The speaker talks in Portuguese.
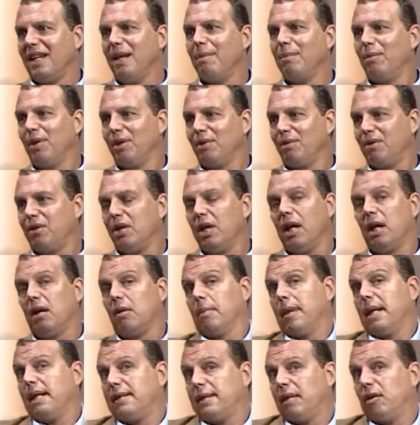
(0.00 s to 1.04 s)
É muito dinheiro.
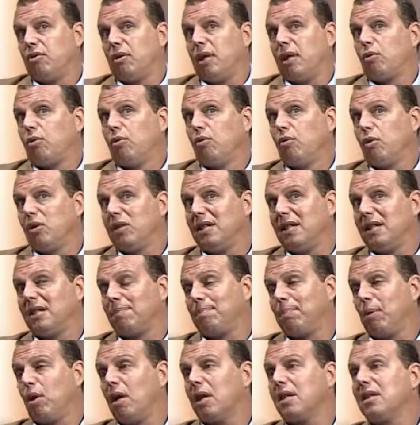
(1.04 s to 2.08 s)
Mas isso é tudo que se
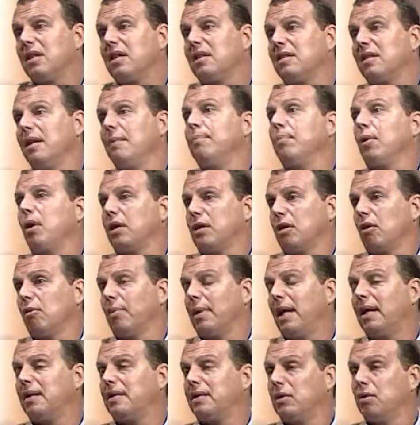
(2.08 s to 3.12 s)
exporta e que se importa no
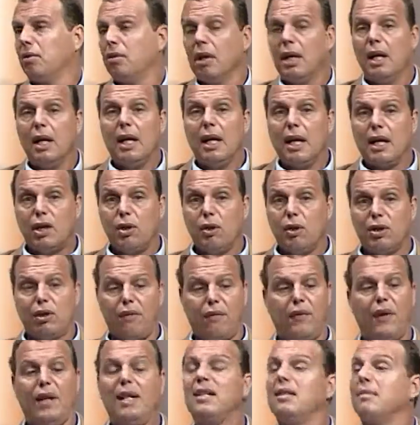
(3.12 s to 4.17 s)
Brasil, que hoje,
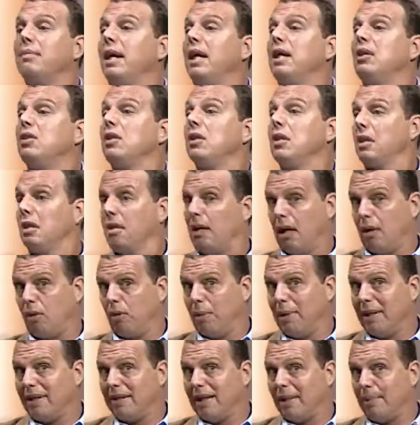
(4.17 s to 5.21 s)
felizmente, a
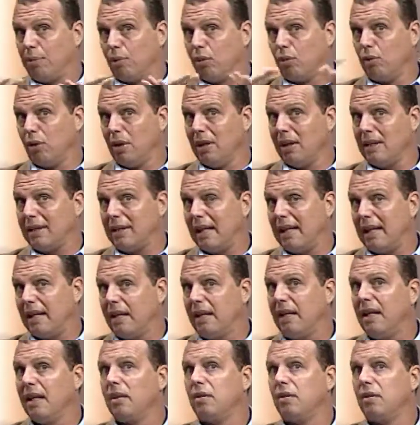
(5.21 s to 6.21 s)
começar por toda essa cadeia